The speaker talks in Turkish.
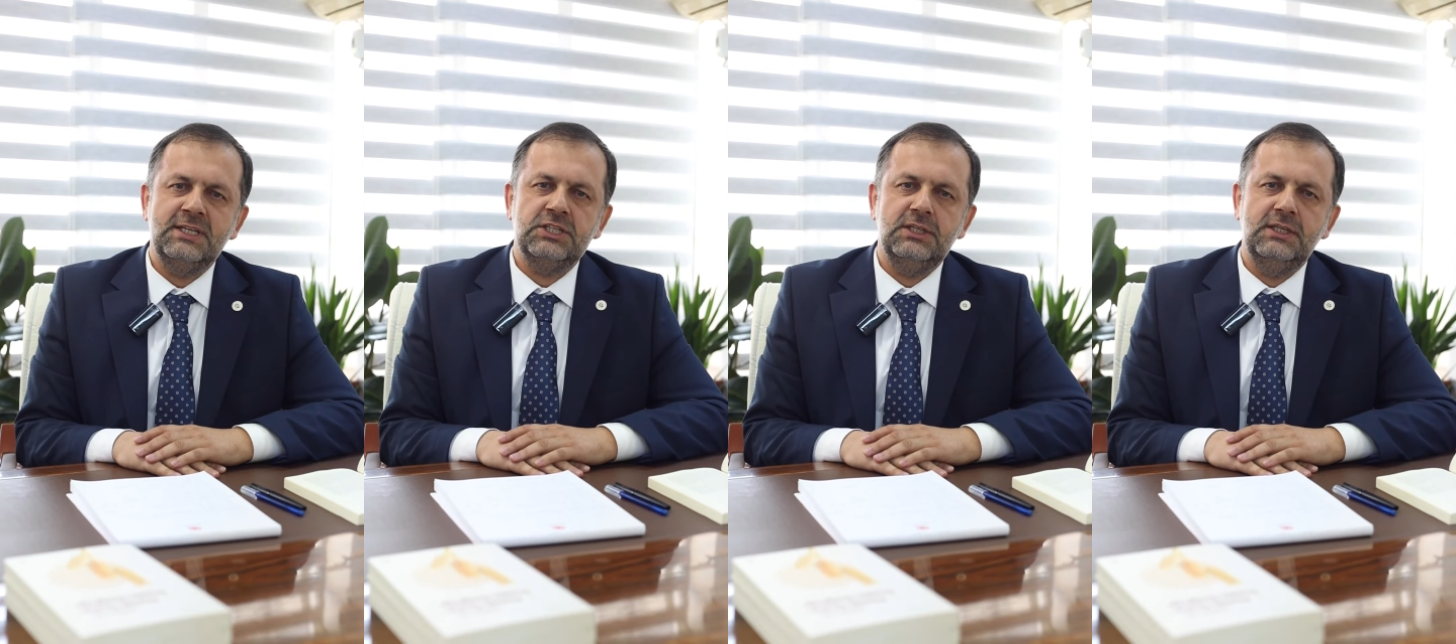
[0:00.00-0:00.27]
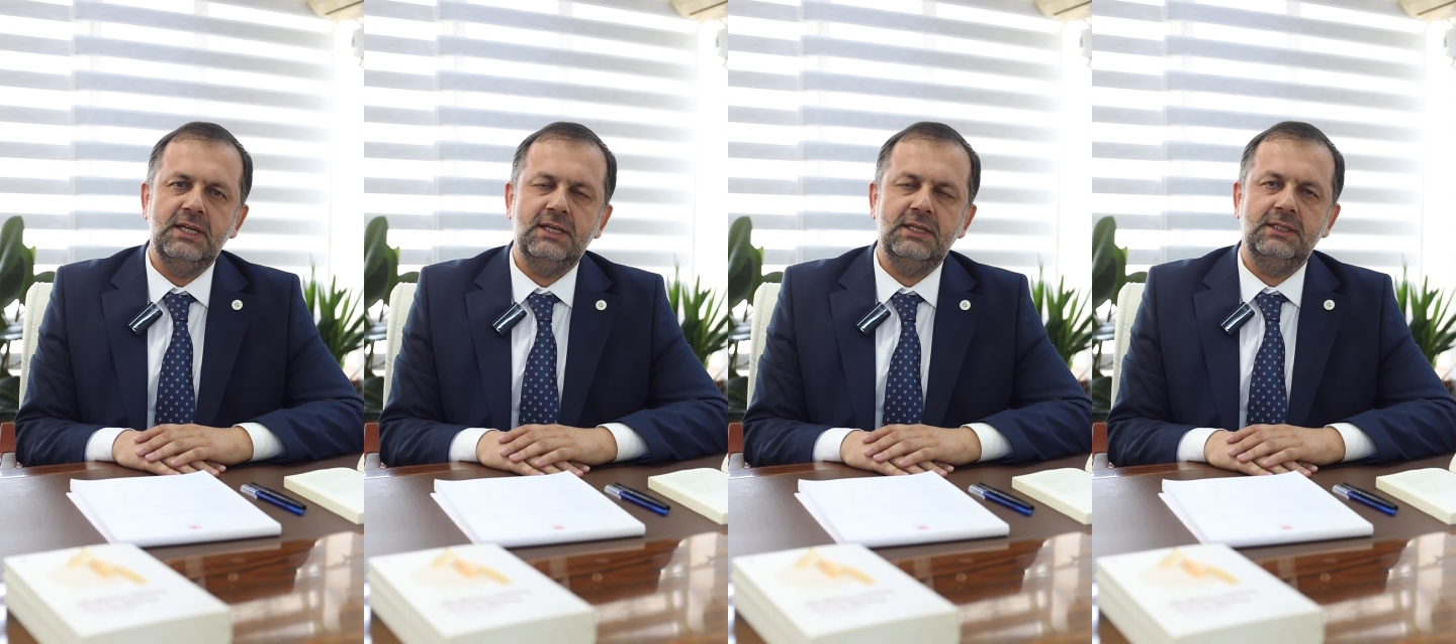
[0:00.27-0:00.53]

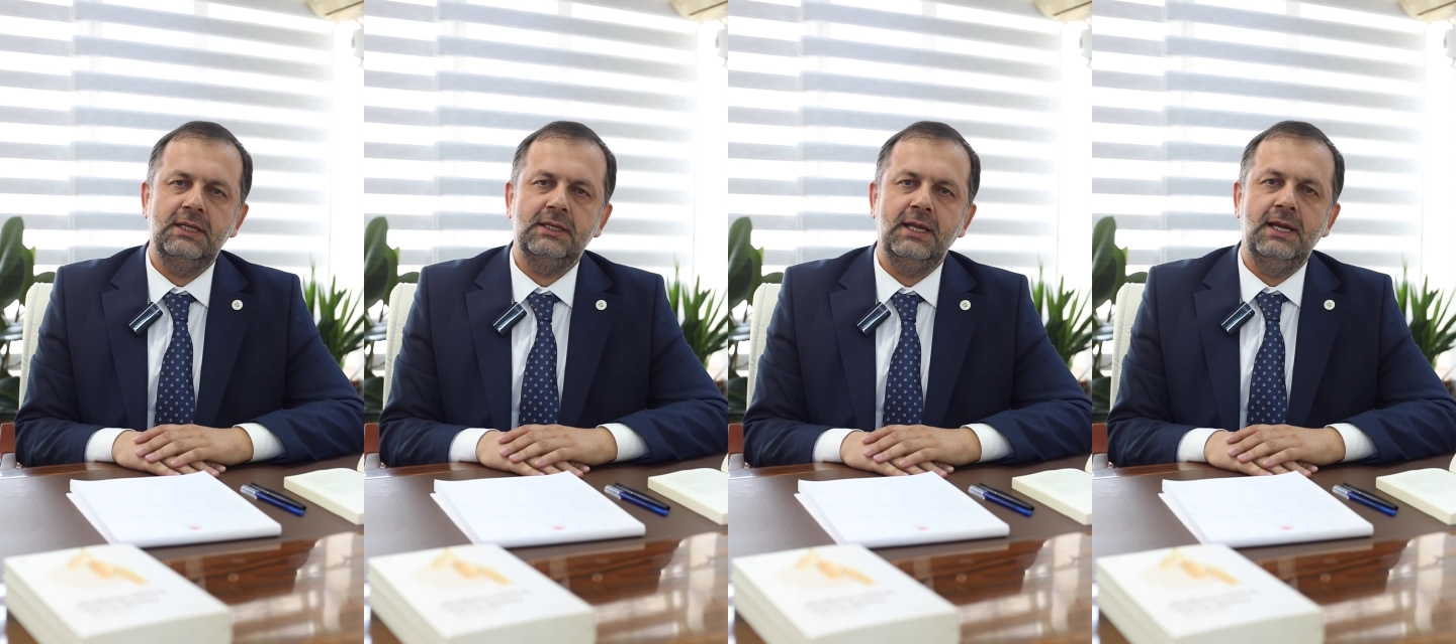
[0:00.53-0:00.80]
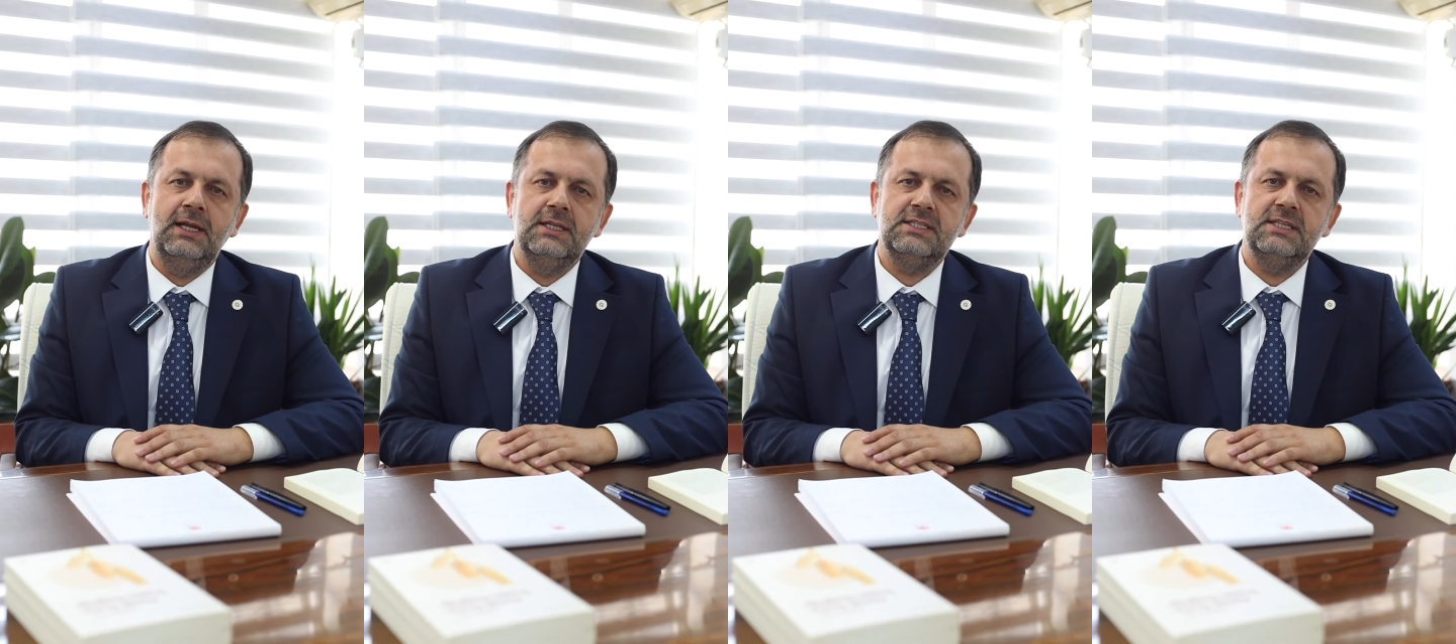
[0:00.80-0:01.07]
için ne kadar
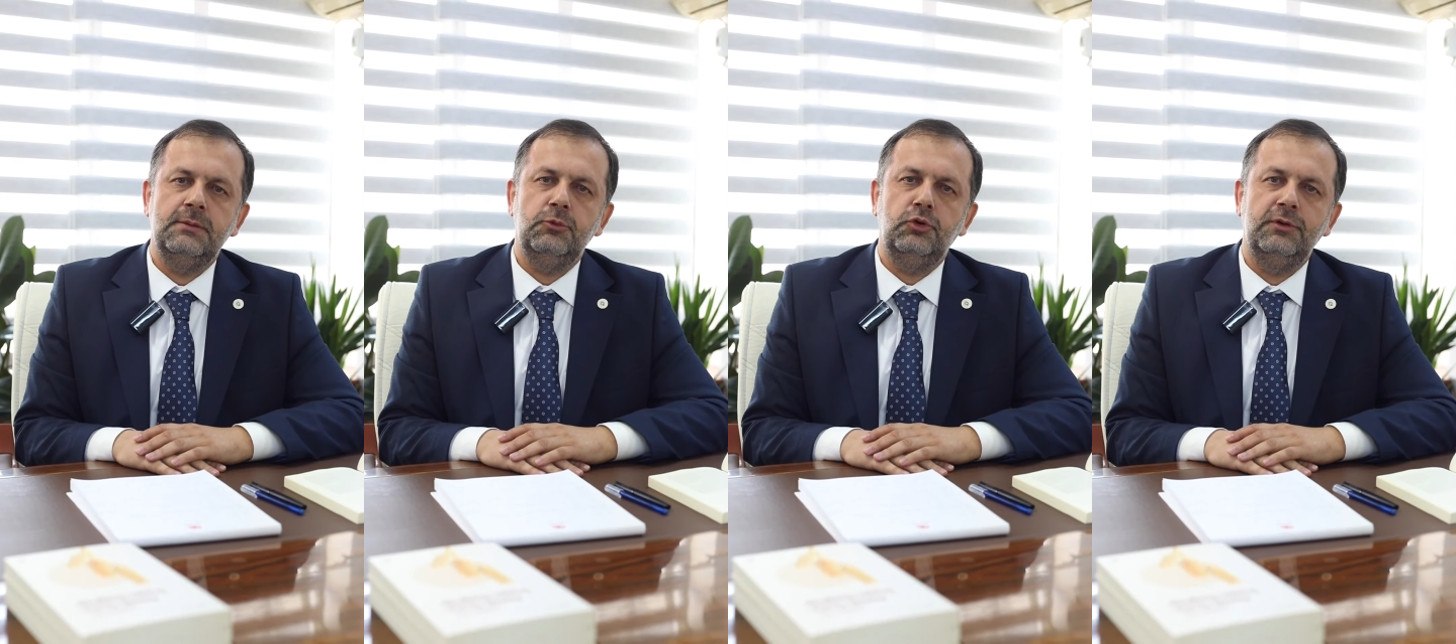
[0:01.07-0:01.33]
elzem,